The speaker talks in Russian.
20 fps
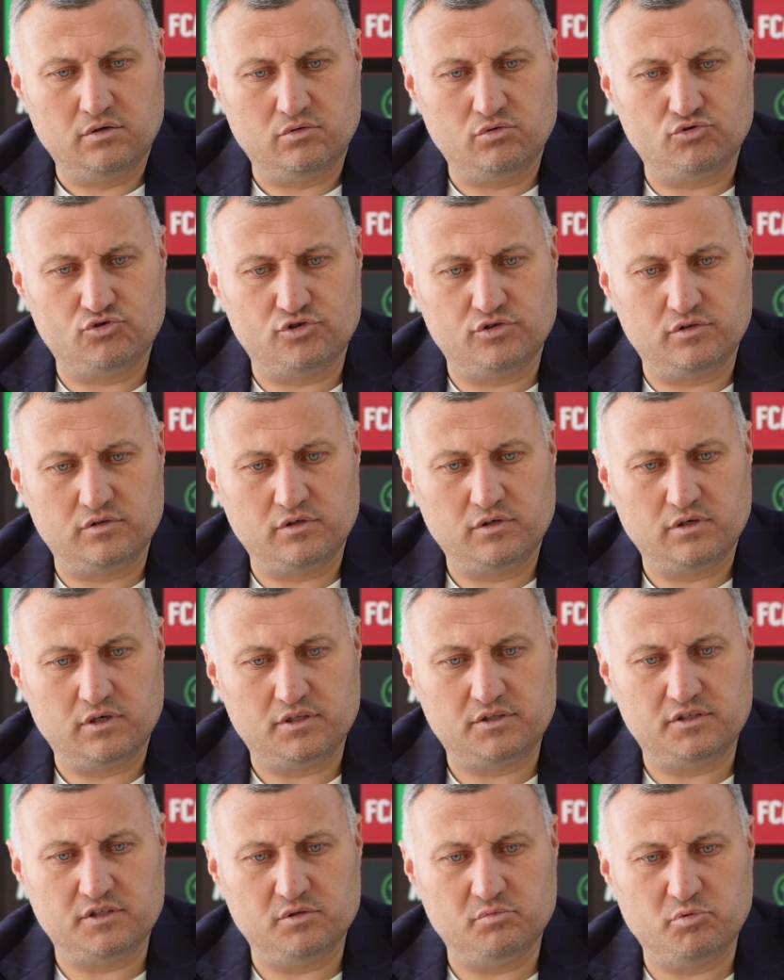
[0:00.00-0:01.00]
очень
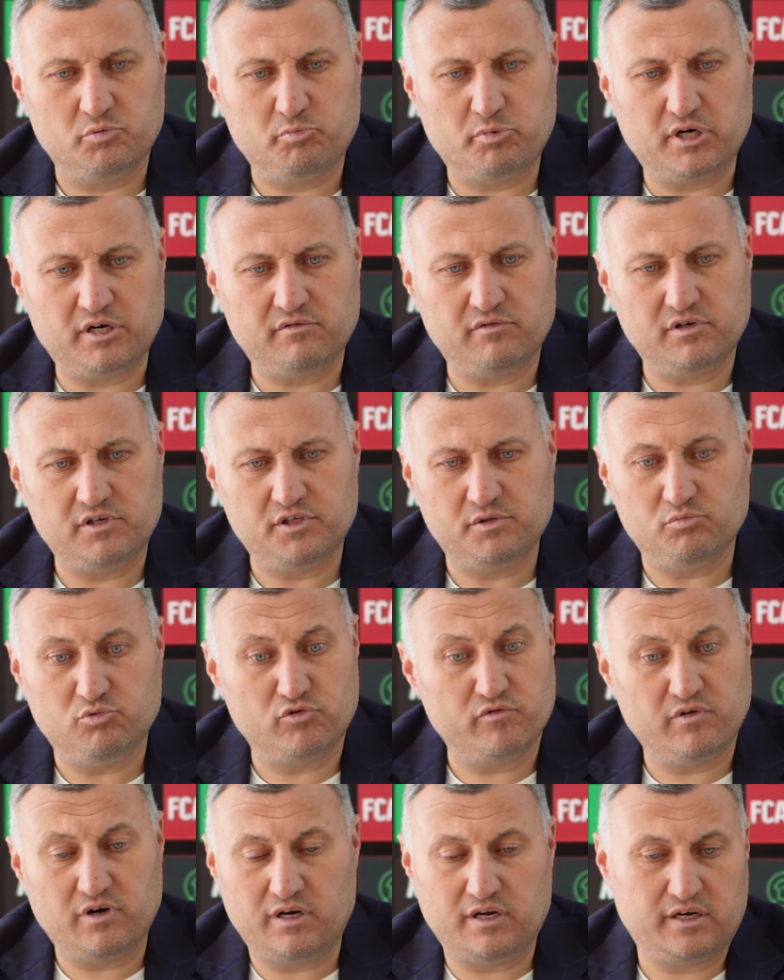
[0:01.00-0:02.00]
хотел бы похвалить
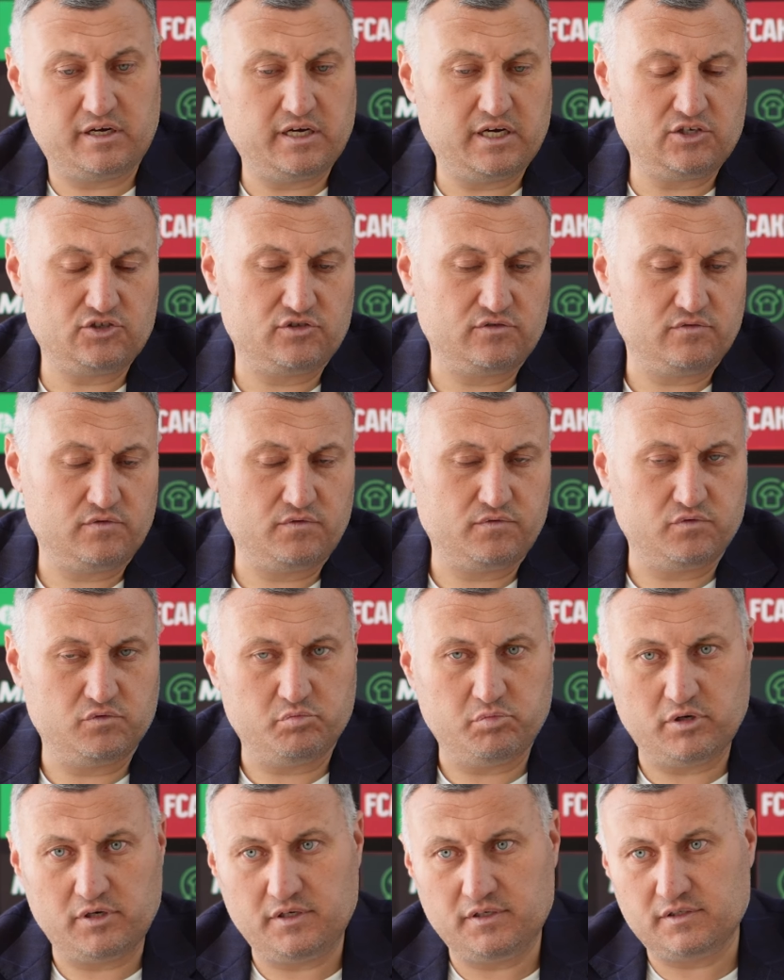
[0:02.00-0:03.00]
буквально каждого
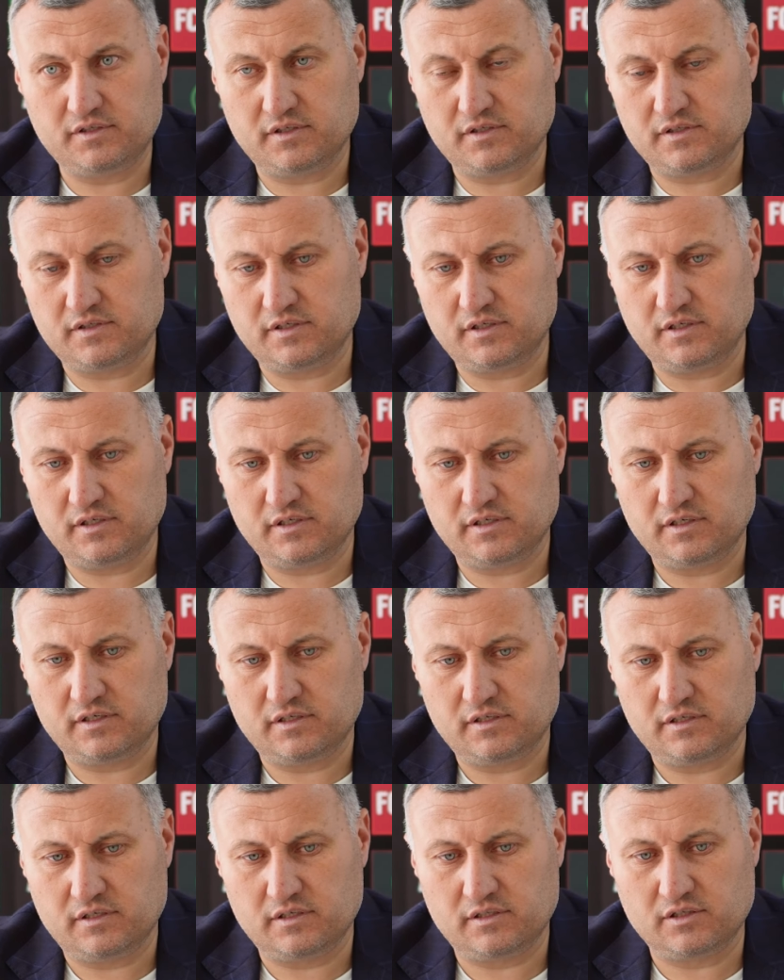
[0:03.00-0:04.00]
футболиста за их
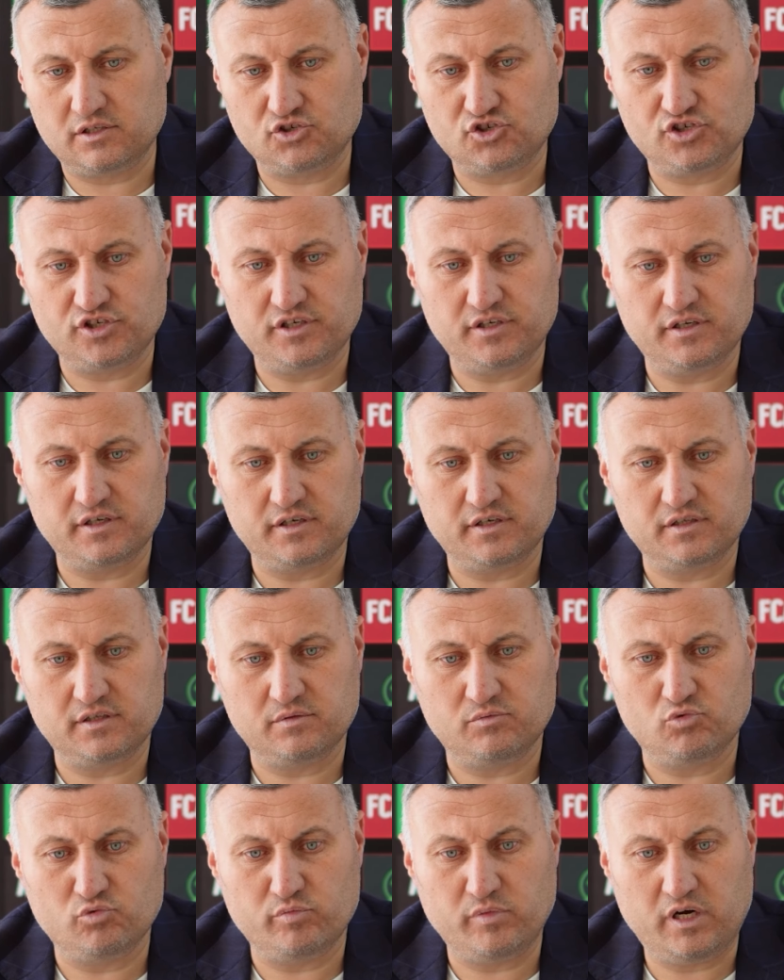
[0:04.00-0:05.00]
отношение к
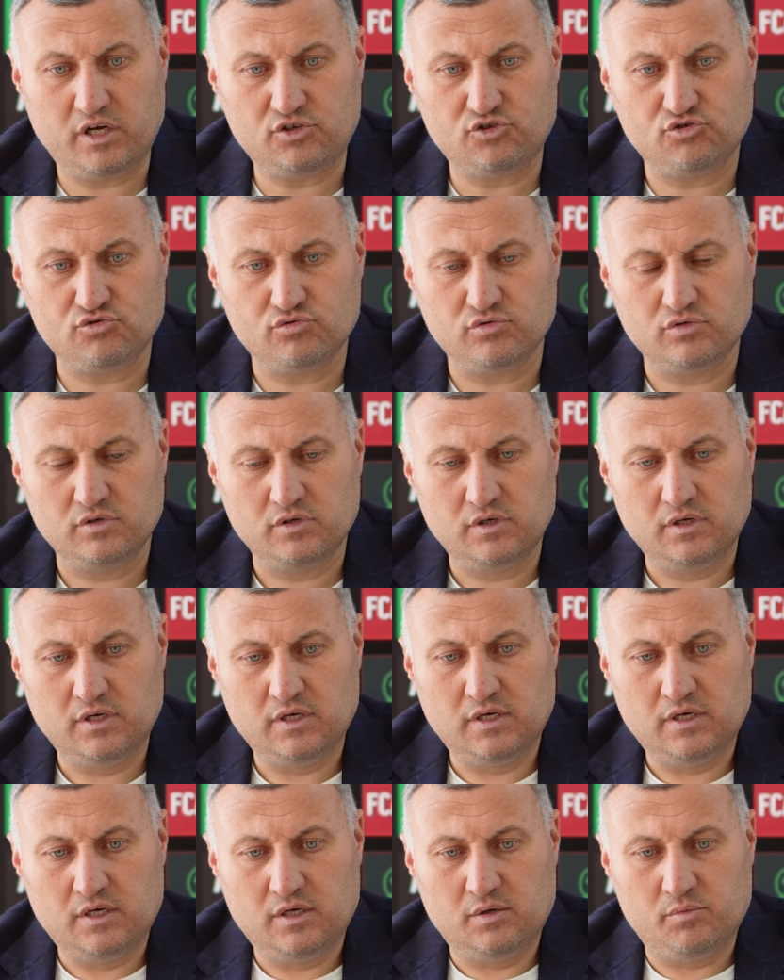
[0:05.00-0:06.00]
этому матчу
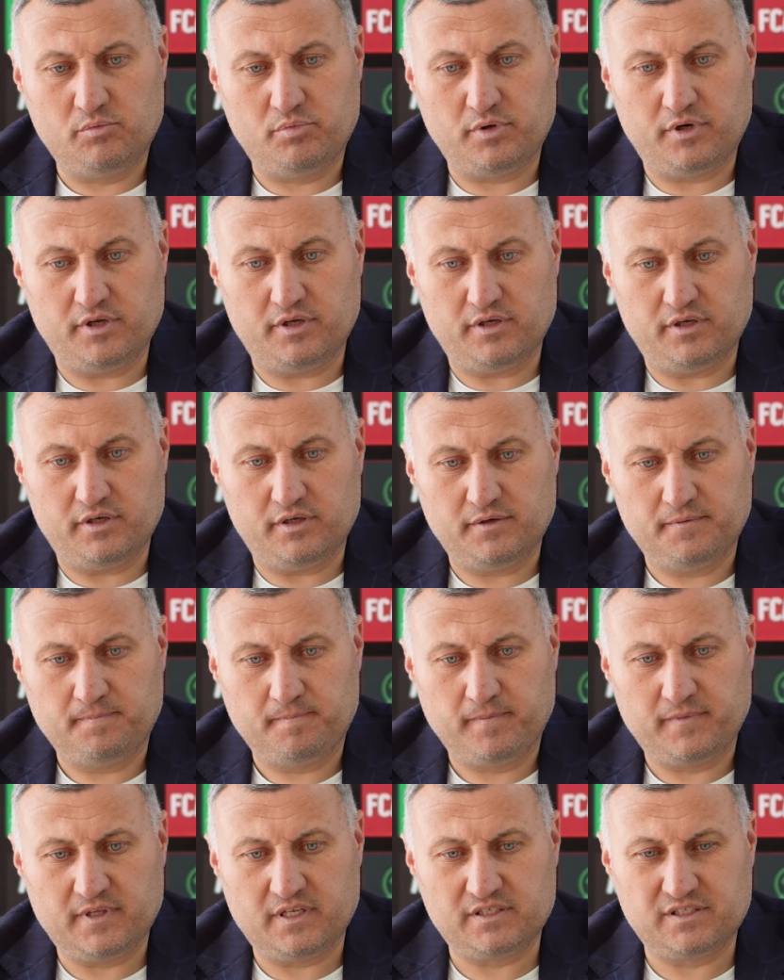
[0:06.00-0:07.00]
при
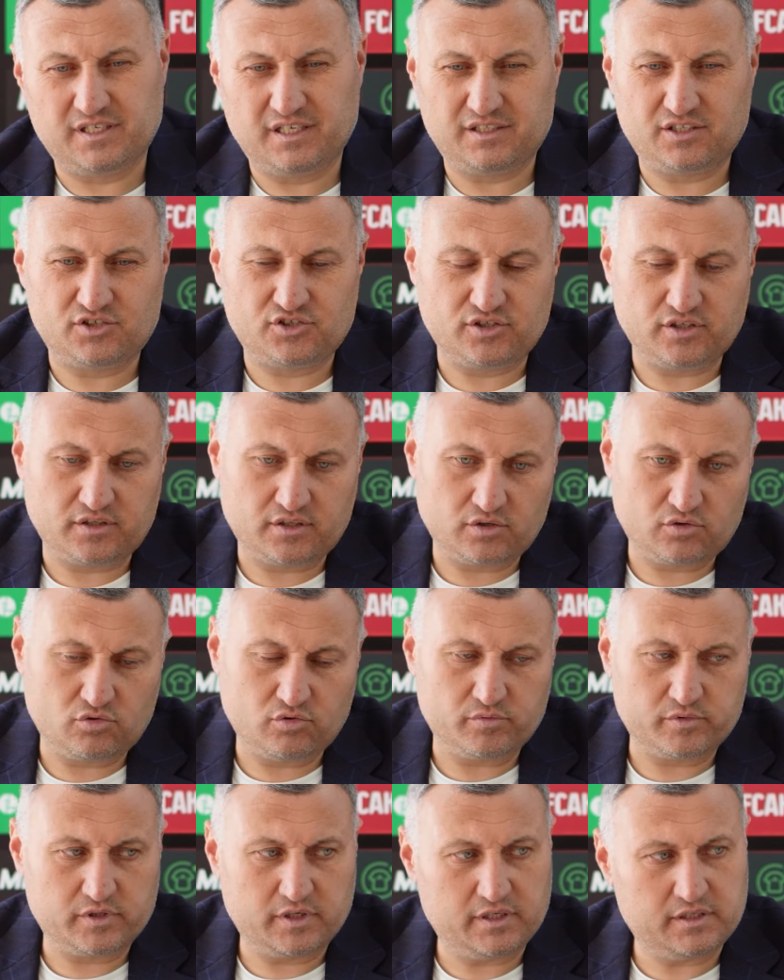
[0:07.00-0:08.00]
достаточно
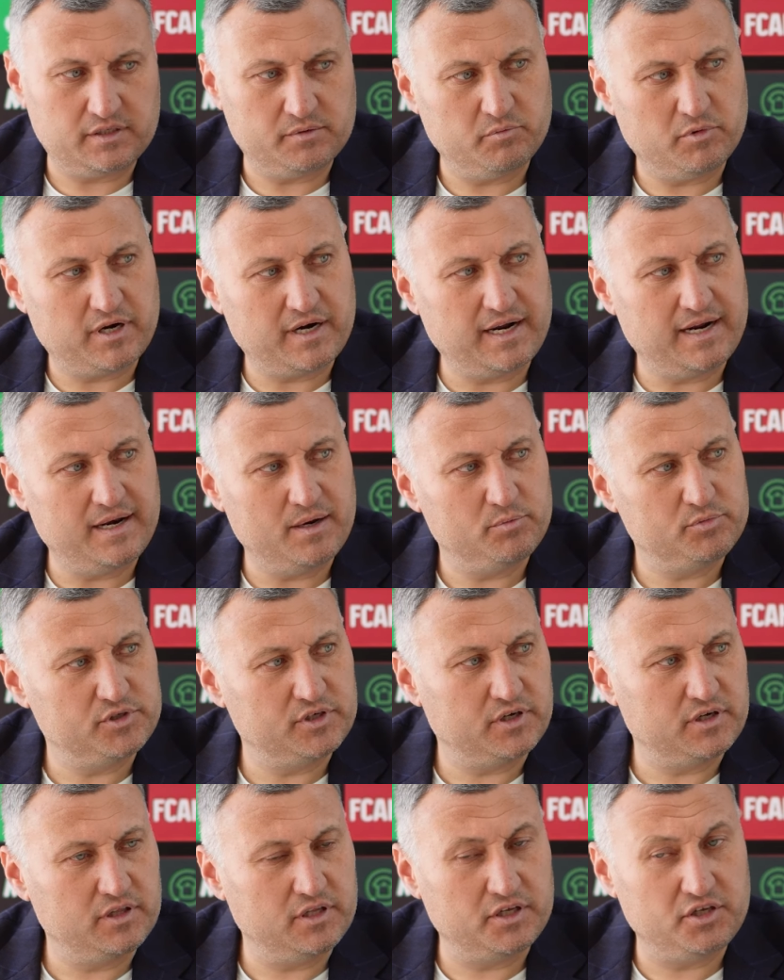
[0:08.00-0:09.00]
таком, знаете,
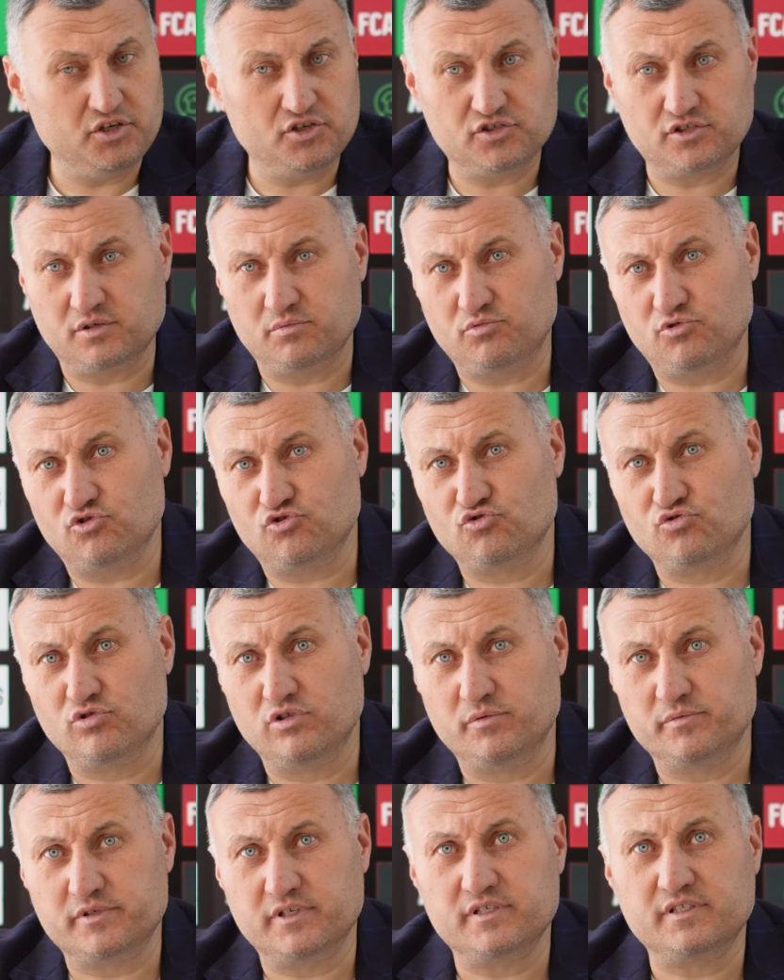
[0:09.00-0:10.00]
морально-психологическом
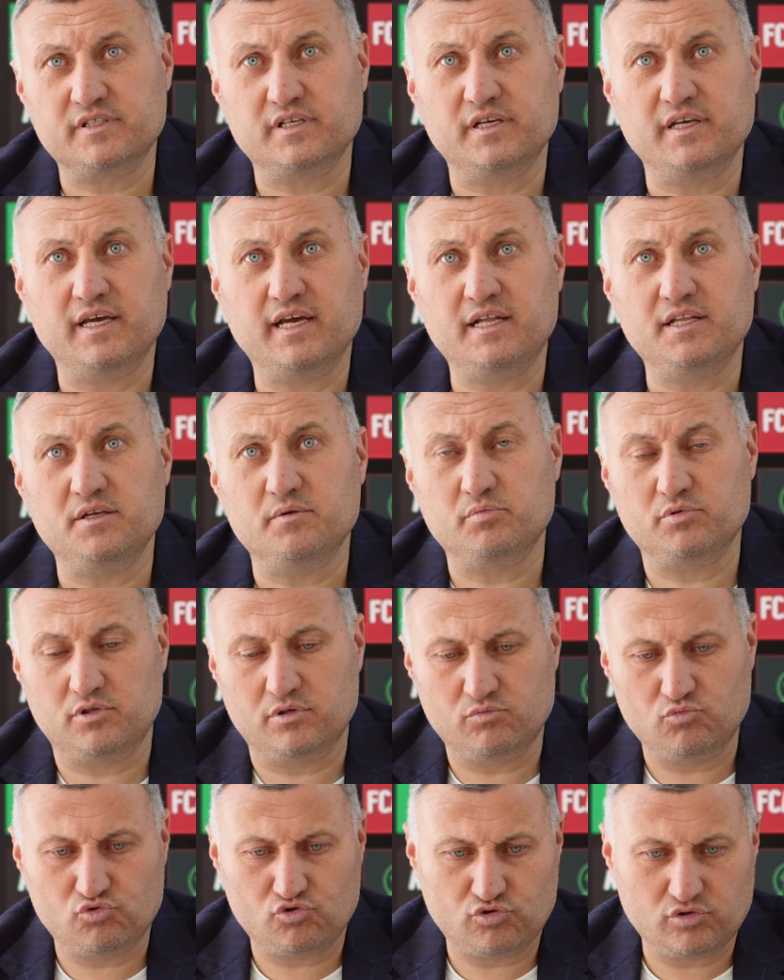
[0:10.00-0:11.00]
тяжелом состоянии,
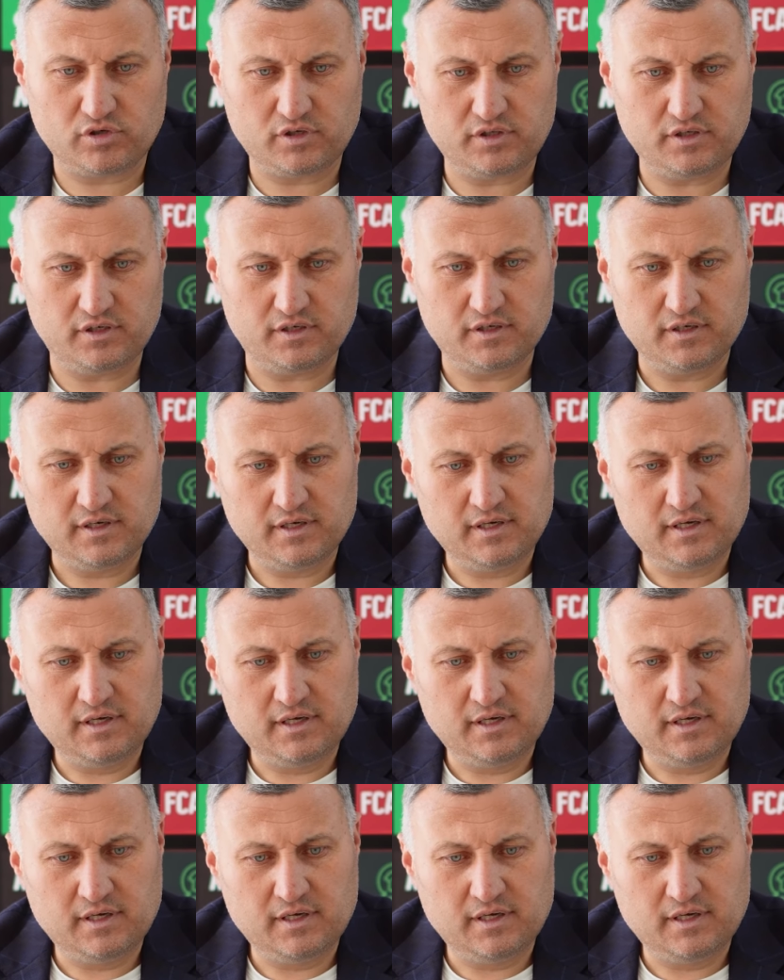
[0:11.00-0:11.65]
потому что они,